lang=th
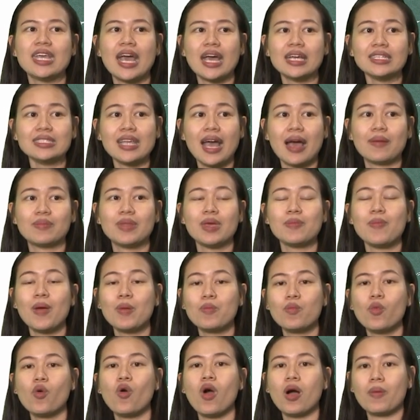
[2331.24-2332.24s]
ย้าย3ที่
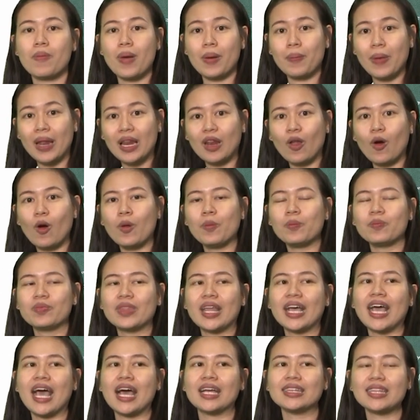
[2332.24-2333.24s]
เป็นบวกมาเป็นลบ
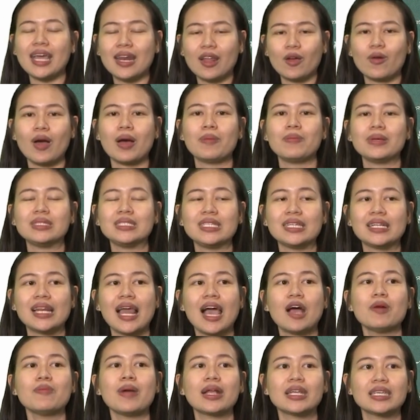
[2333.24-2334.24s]
นะคะ แต่ในความเป็นจริง
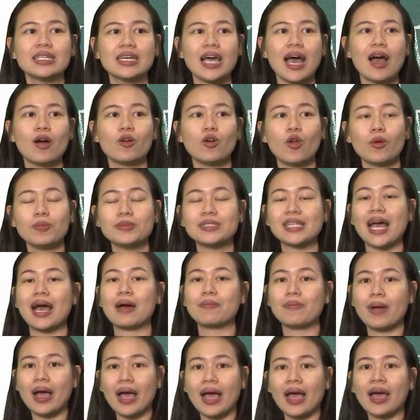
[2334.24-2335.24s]
แล้วมันคือเอาลบ
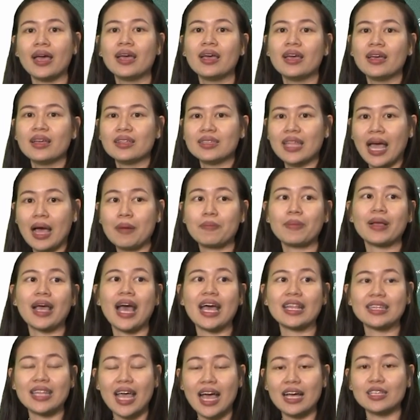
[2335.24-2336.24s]
3มา
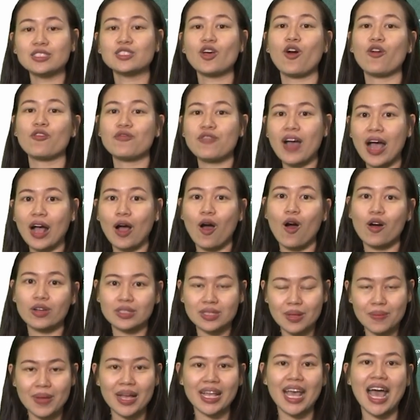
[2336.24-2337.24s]
ทำกันทั้งสองฝั่งขอ
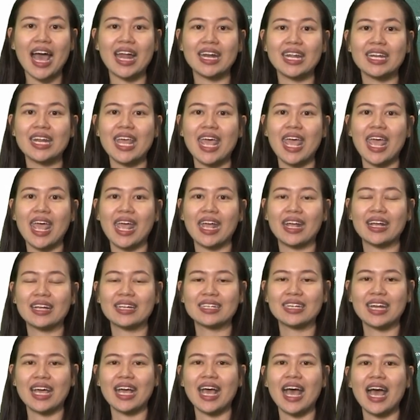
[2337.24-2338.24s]
งสมการนั่นเอง
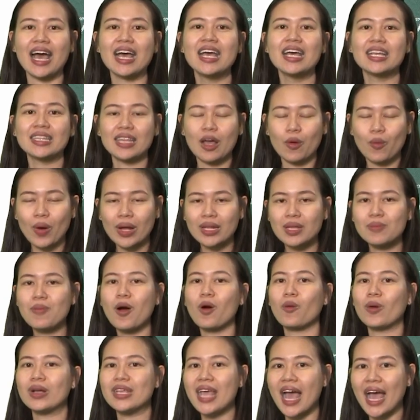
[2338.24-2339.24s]
นะคะแต่ว่าที่
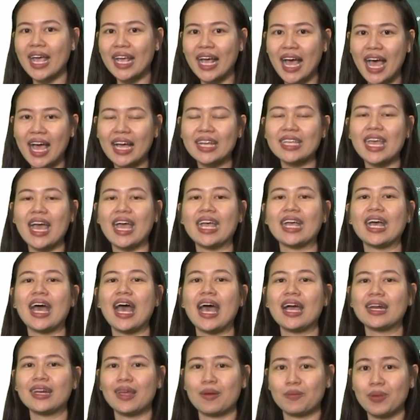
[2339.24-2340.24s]
บอกว่าย้ายข้างย้าย
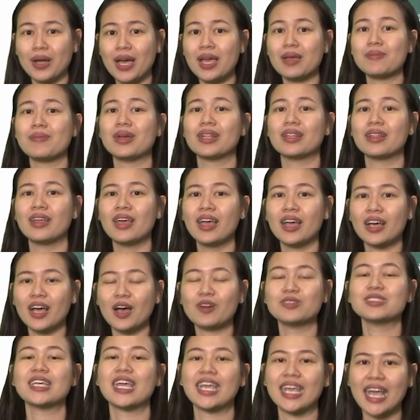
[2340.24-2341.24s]
ข้างเนี่ยเพื่อให้มัน
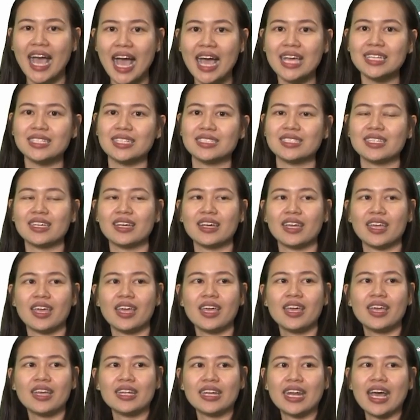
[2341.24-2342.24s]
เข้าใจง่ายเฉ
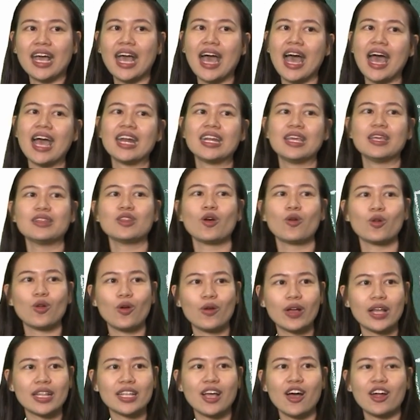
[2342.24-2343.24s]
ยๆนะคะอันนี้ตก
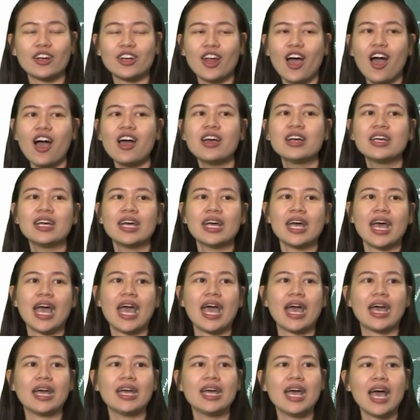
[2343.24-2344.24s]
ลงกันก่อนเนาะ
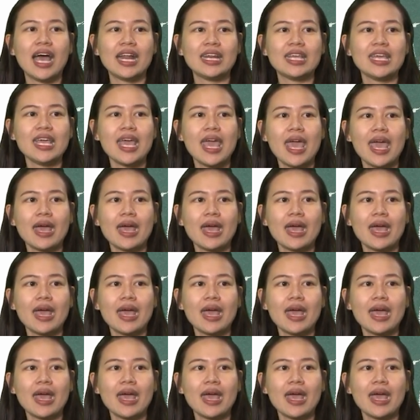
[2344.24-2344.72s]
อ่ะอันนี้